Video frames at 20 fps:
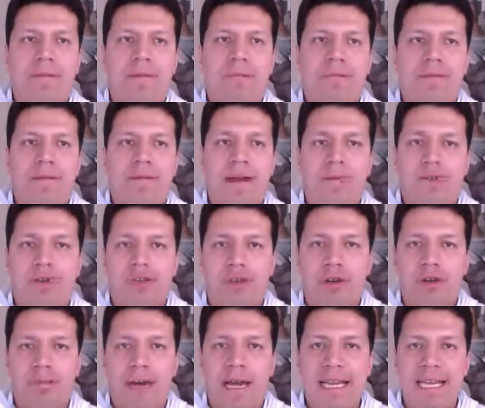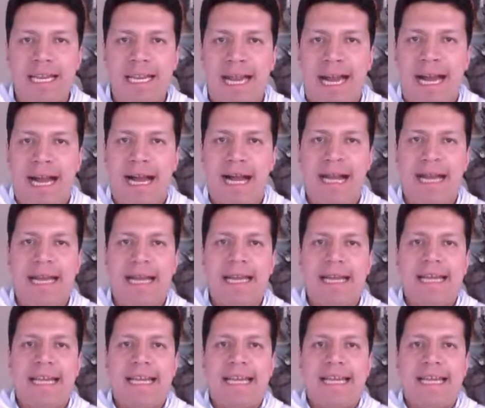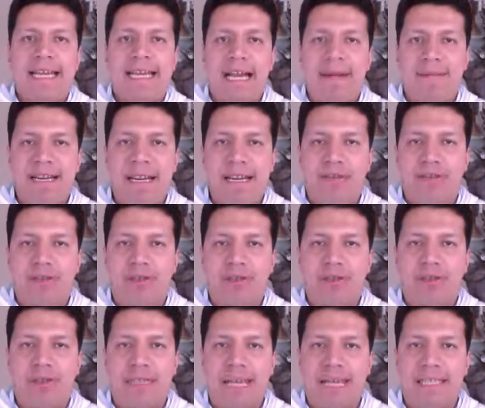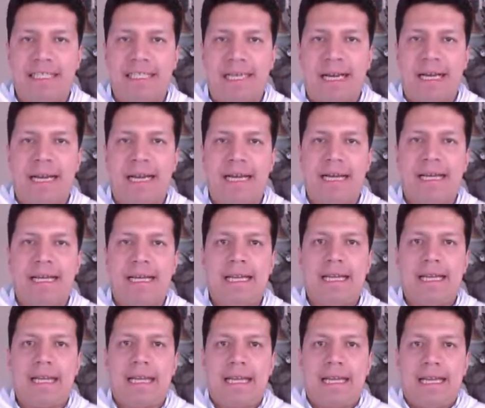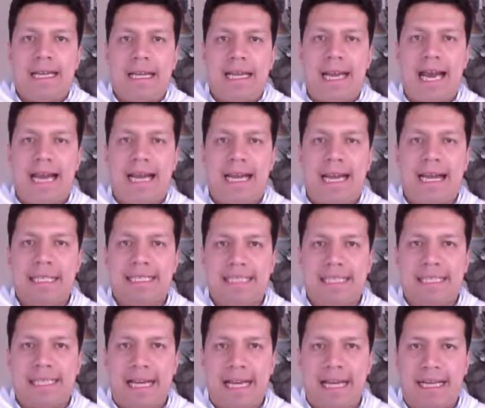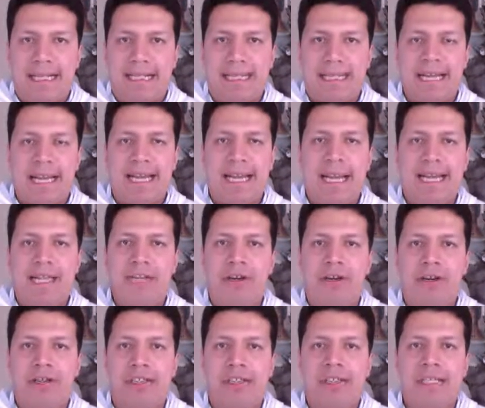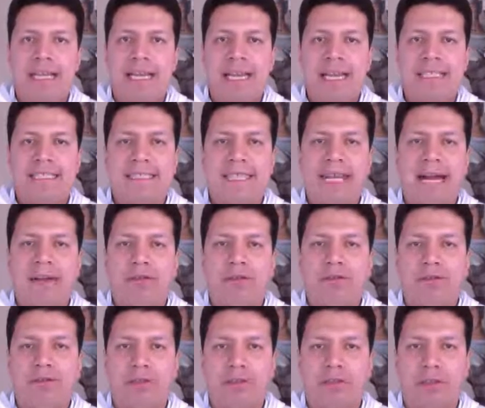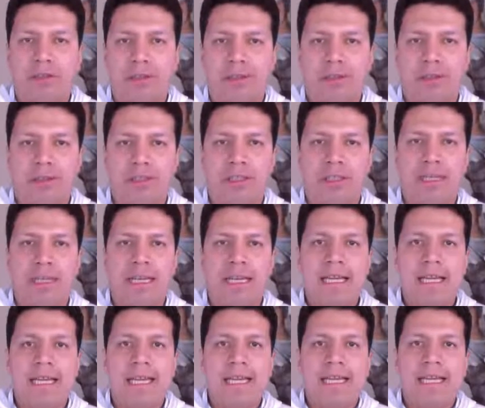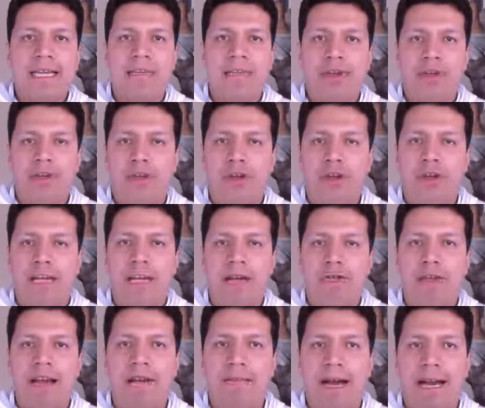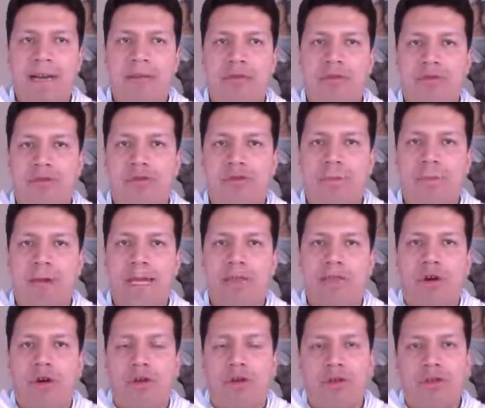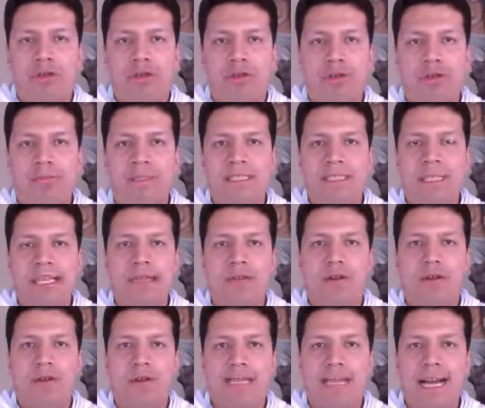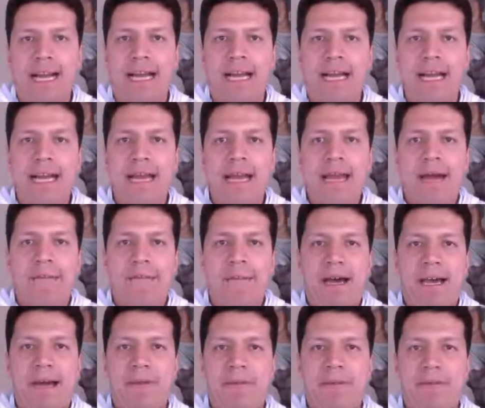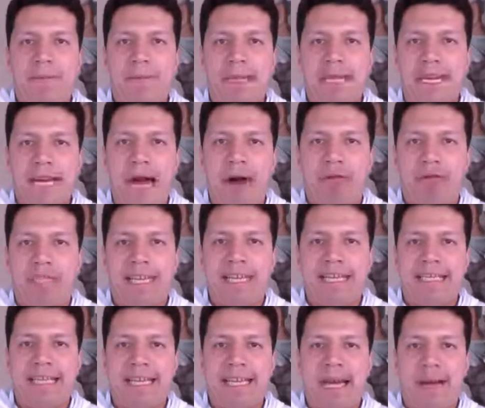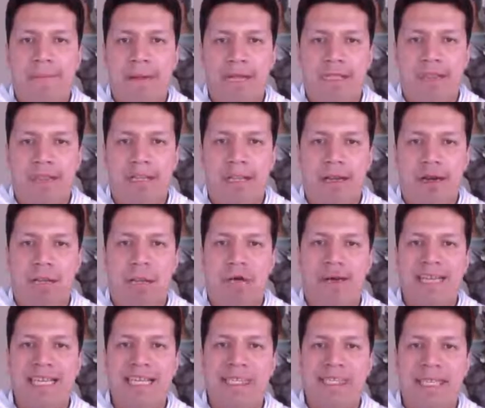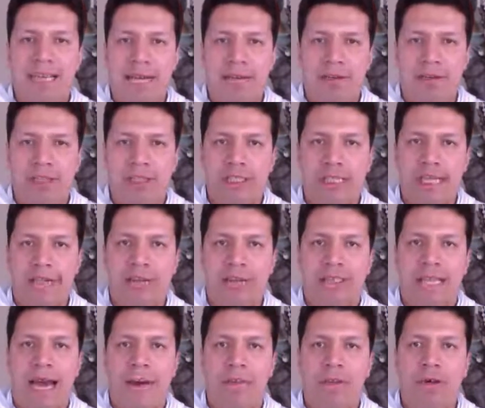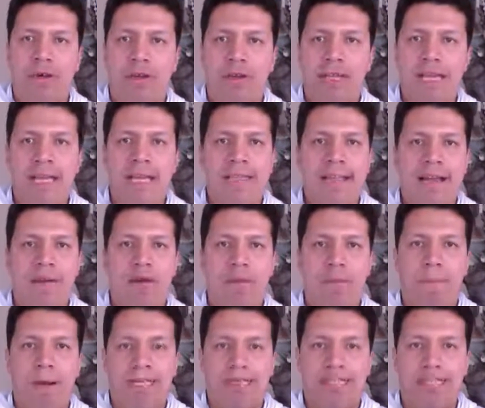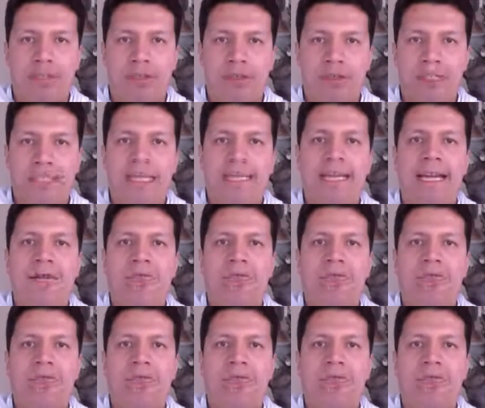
Vivamos con María y caminemos con ella la gracia de que Dios está con nosotros y Dios nos renueva con su perdón, con su misericordia, para vivir auténticamente como cristianos llenos de amor, de compasión y de